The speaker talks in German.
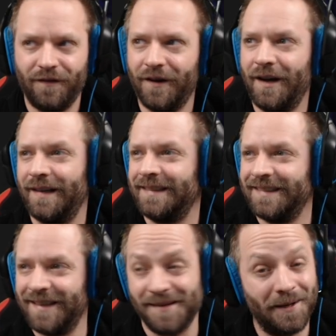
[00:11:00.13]

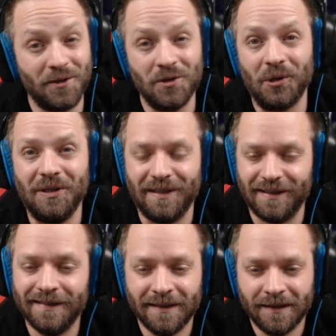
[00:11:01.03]
Fuck, das hatte ich noch
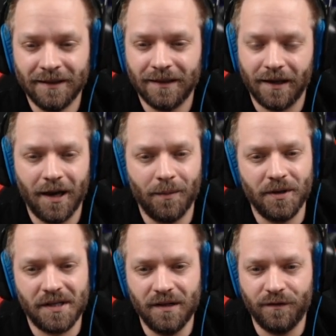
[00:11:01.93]
nie. Ja, aber
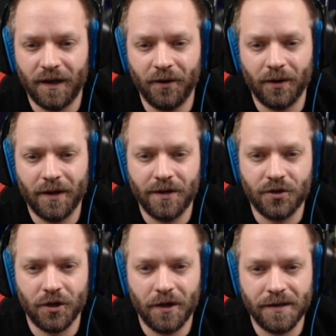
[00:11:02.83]
es lief halt auch
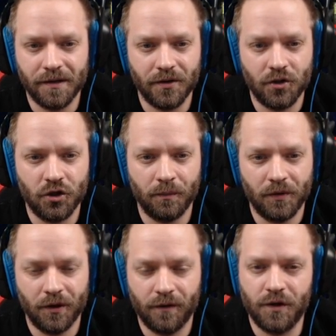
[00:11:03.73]
echt scheiße, das
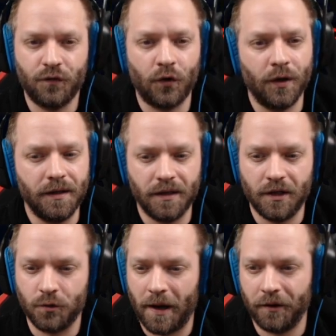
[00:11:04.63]
stimmt. Hoffentlich fordern die
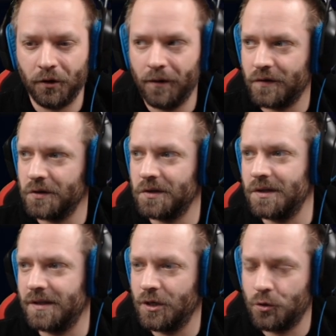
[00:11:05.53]
nicht meinen Kopf, sonst
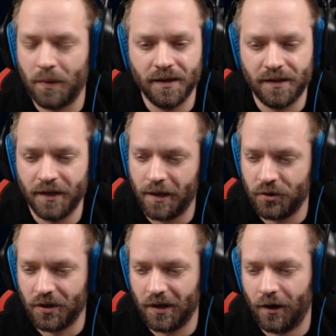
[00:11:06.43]
ist der Spaß hier
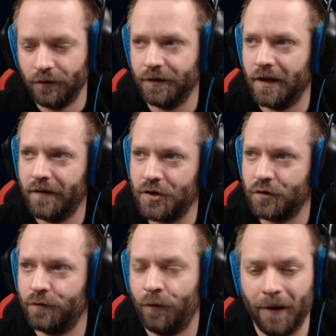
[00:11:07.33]
nämlich gelaufen. Da wäre ich
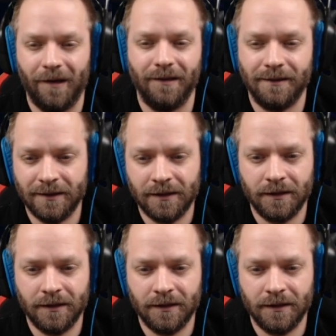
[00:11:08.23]
gefeuert.